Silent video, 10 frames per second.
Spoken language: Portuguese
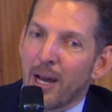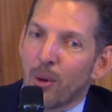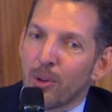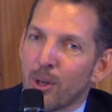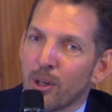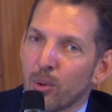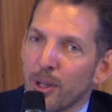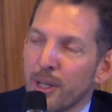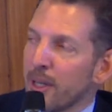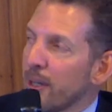a união
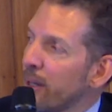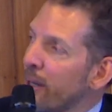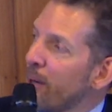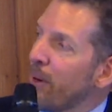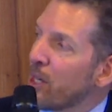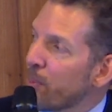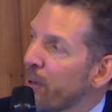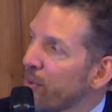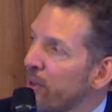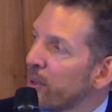aduaneira é, mais
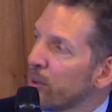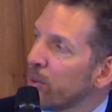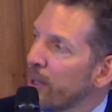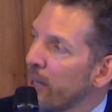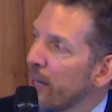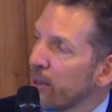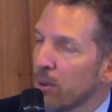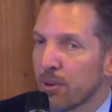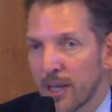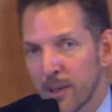perfeita do que ela é.
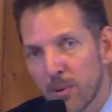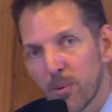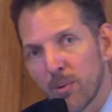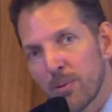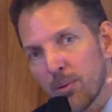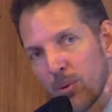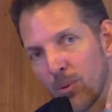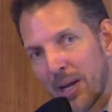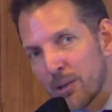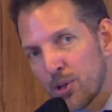Então, tem
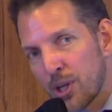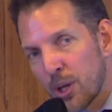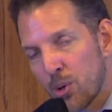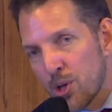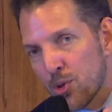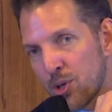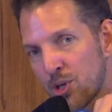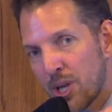um lado de negociações